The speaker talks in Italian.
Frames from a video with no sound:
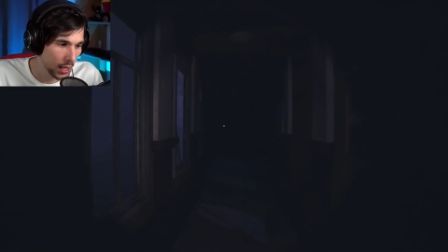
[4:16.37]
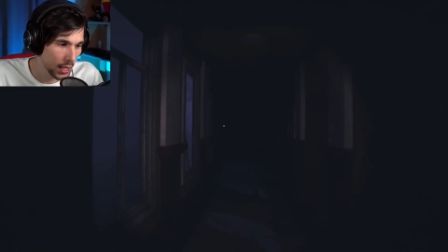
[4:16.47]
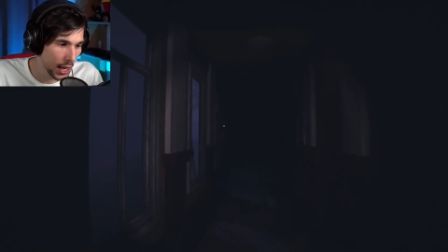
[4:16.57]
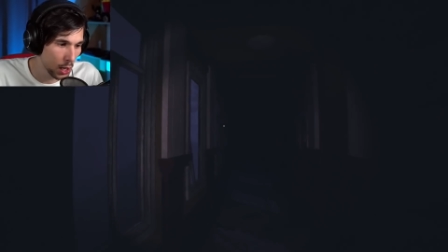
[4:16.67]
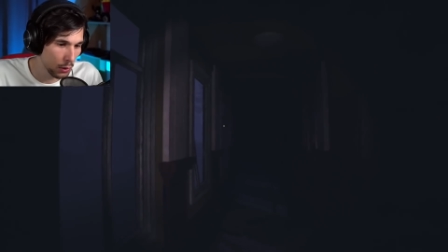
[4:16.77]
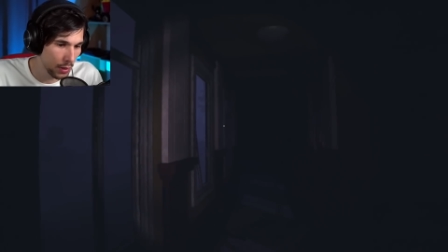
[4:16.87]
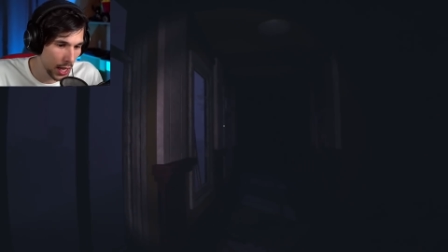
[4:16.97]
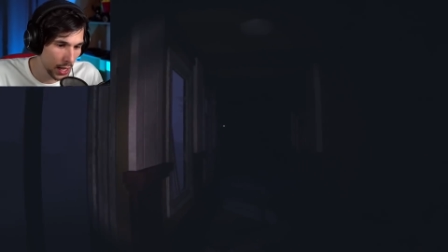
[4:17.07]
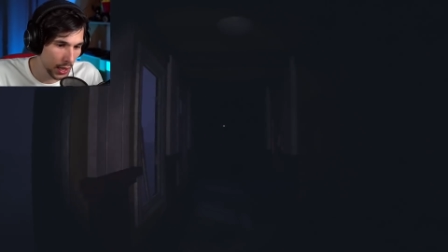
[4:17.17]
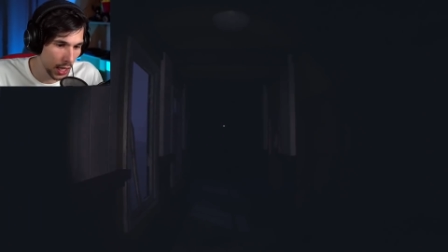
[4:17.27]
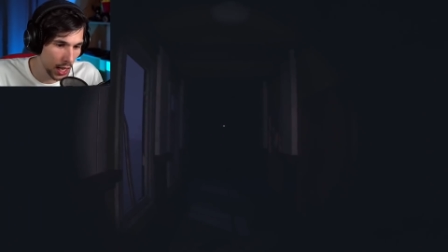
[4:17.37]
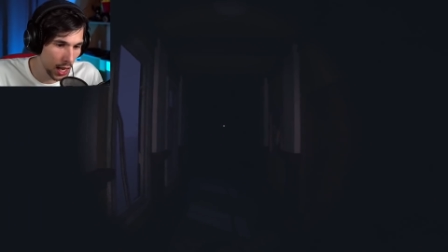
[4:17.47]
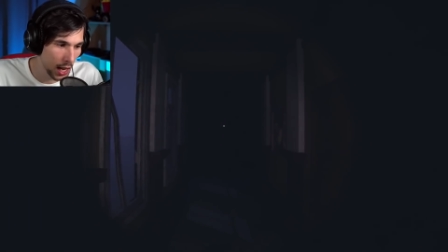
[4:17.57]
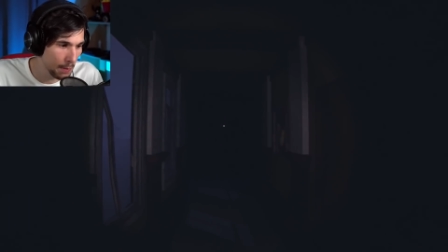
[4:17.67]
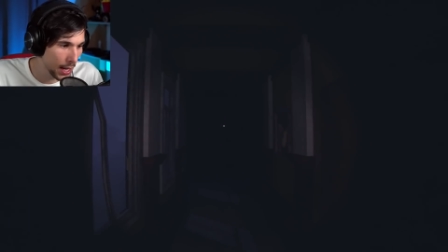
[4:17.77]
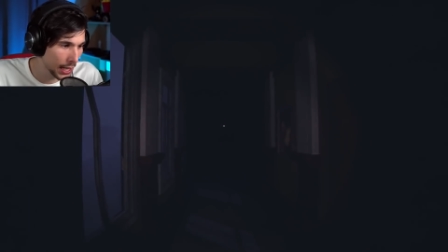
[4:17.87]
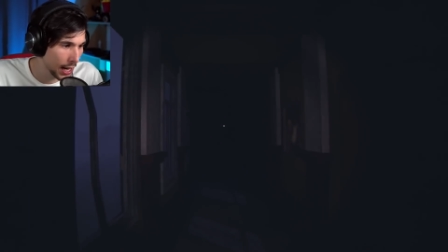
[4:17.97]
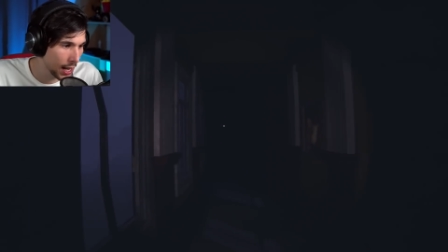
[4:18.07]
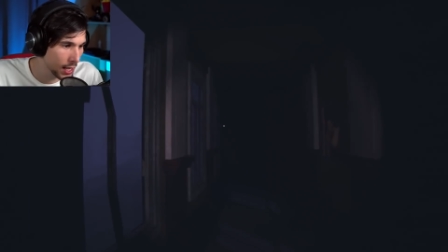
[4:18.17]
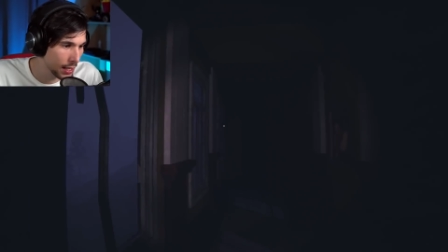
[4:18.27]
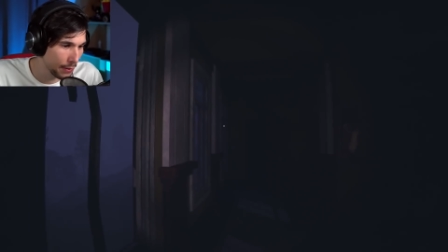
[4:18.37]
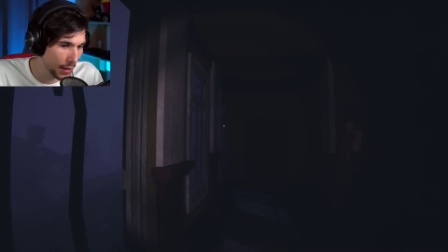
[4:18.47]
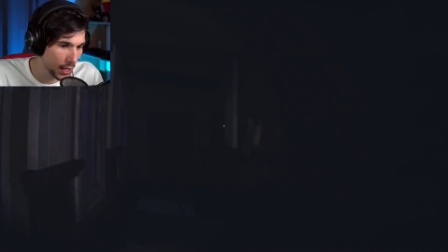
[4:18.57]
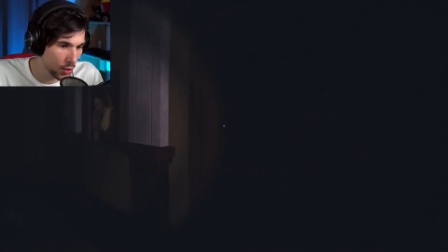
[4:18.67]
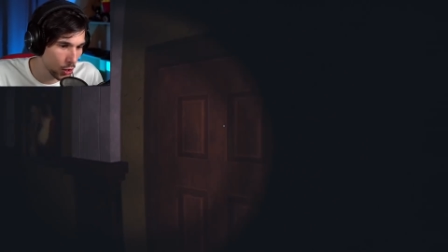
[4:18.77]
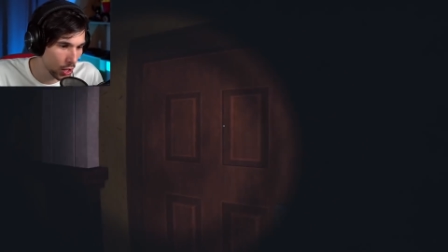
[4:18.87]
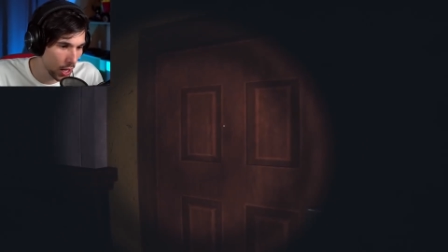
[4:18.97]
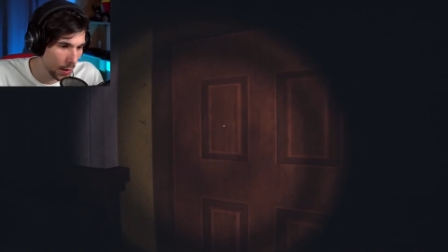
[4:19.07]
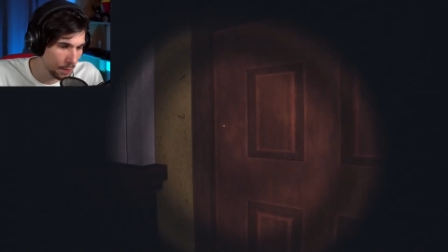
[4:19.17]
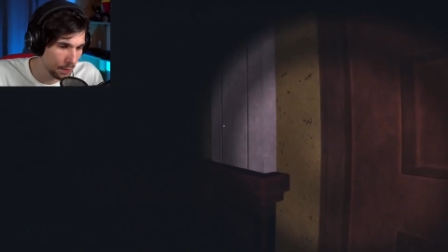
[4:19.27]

Alieno verde nella mia casa, felicità.